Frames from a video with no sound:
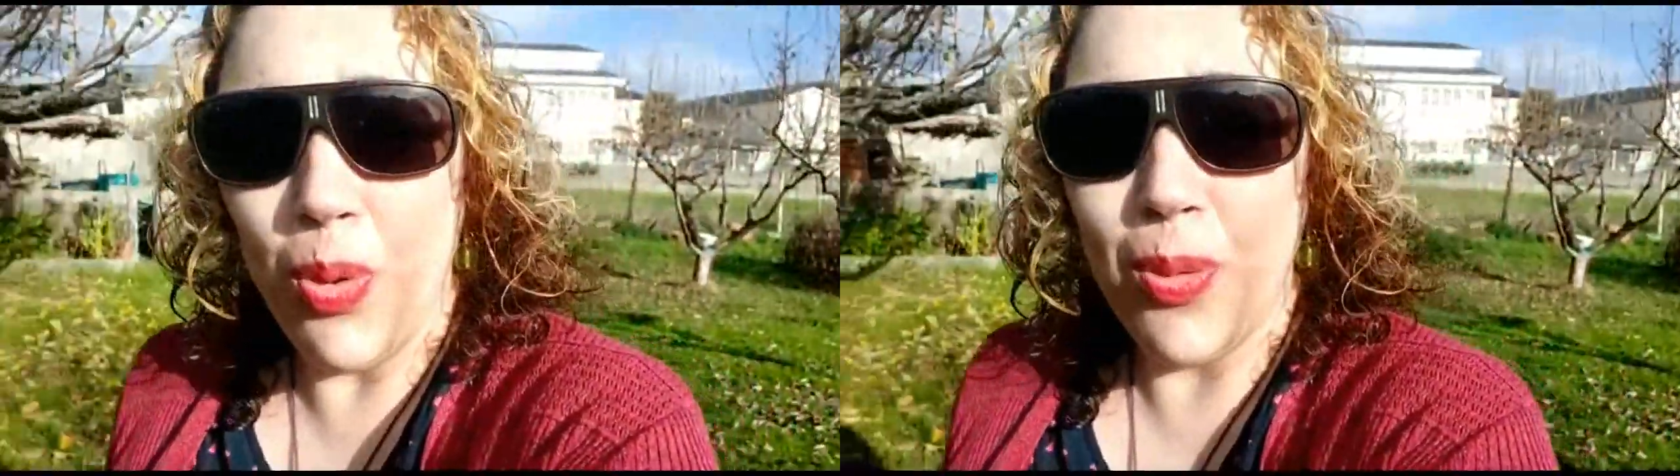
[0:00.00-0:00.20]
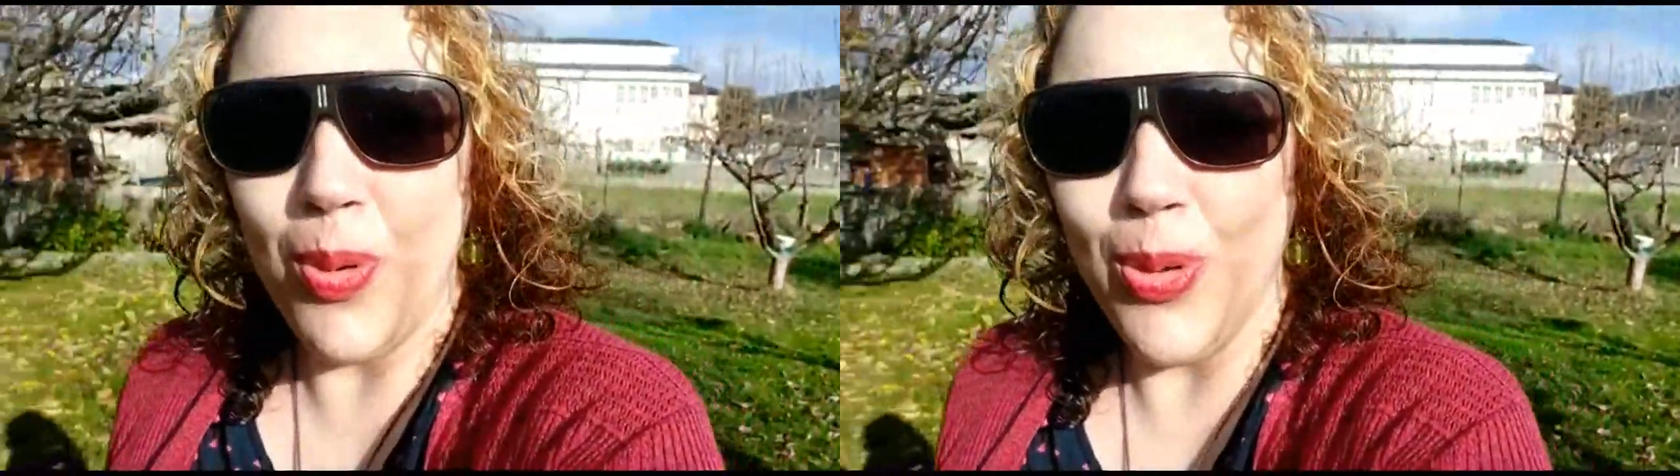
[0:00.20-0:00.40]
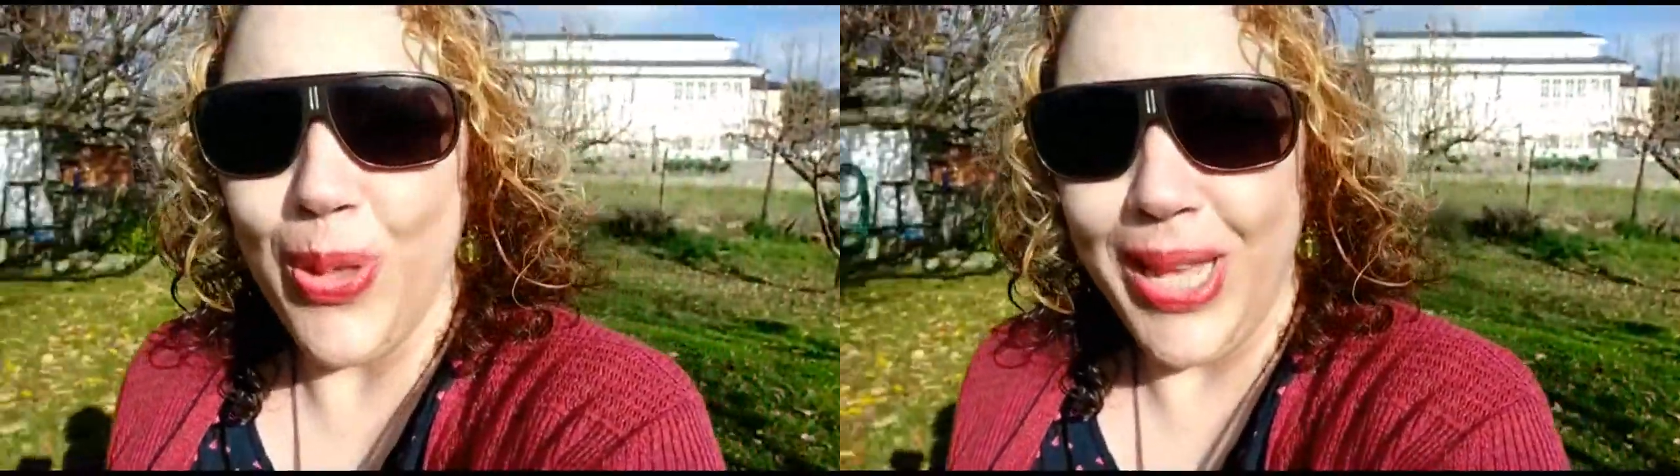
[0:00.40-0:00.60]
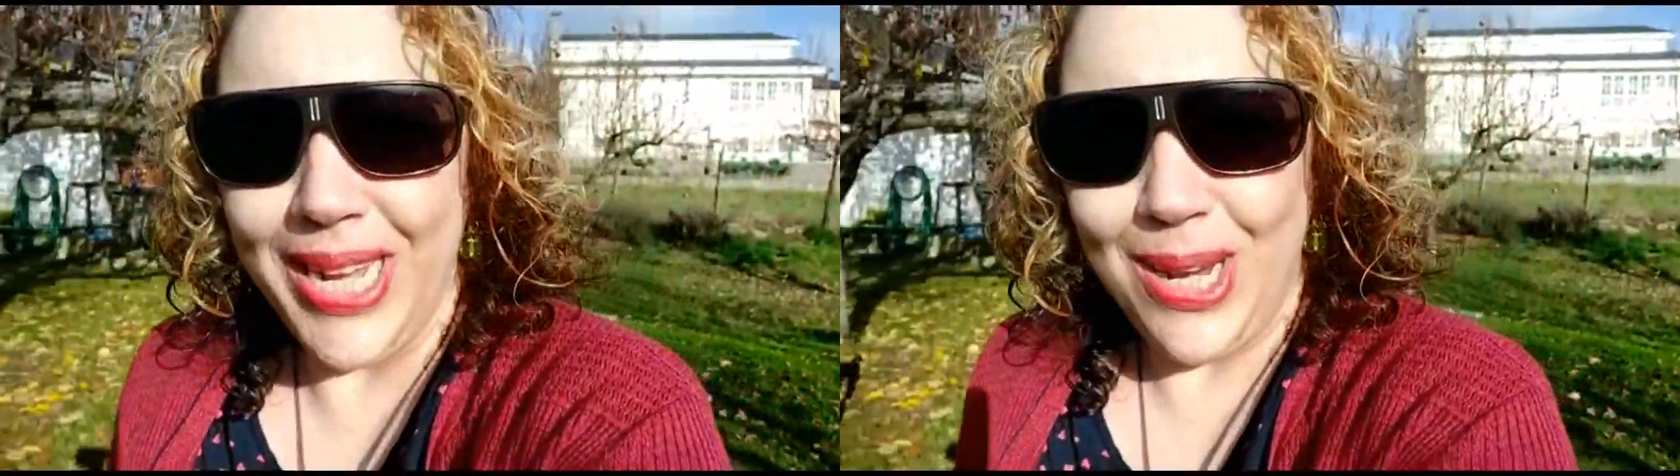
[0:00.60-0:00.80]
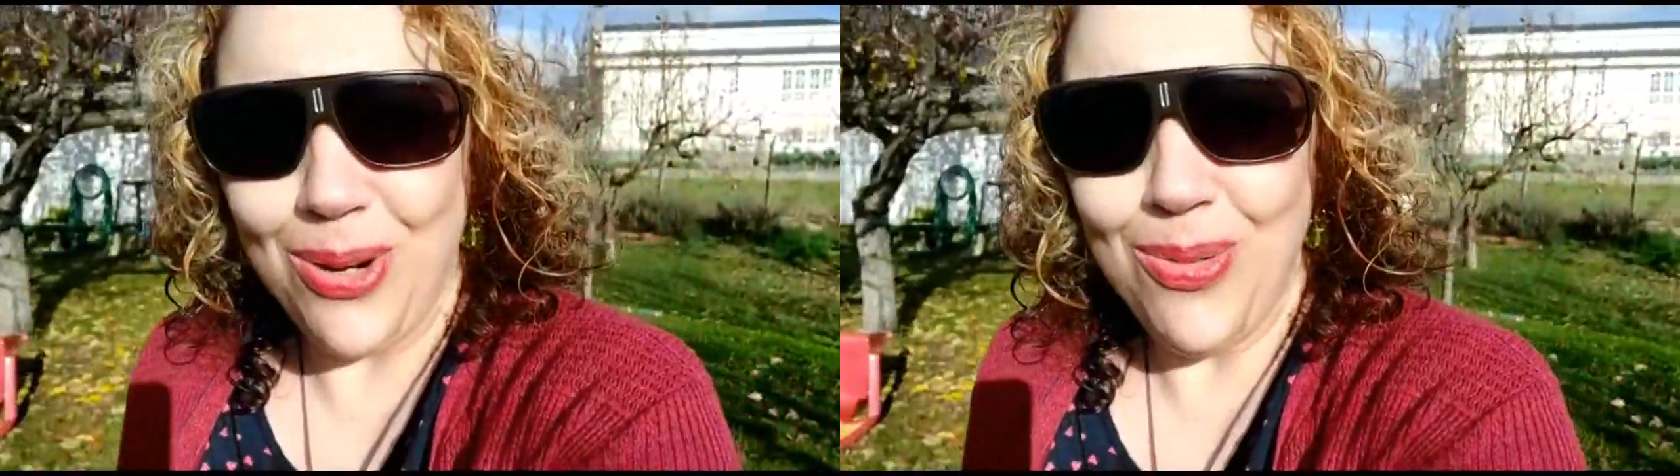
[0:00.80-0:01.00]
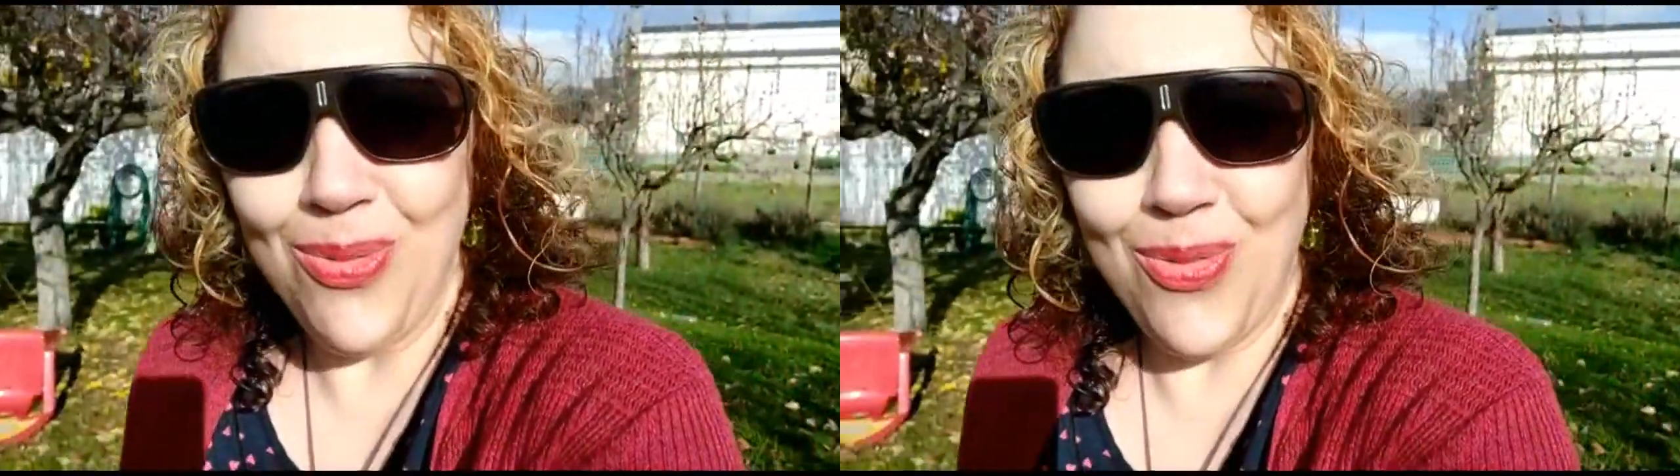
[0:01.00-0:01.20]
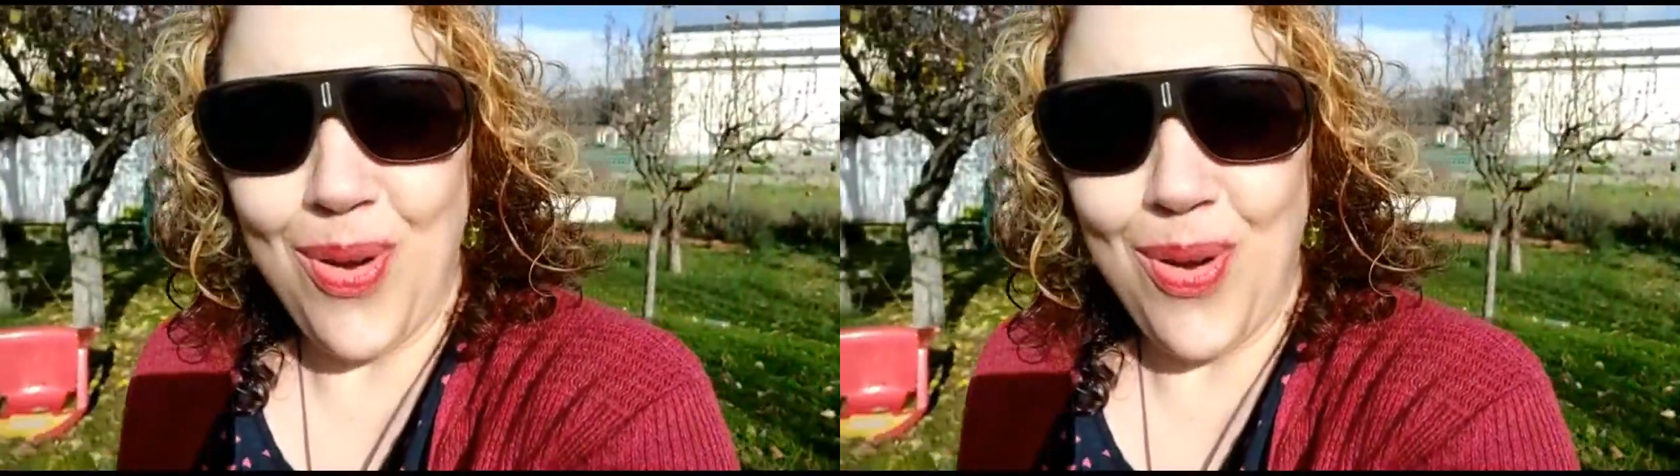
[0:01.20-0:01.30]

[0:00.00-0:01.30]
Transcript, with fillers: pueblo de León,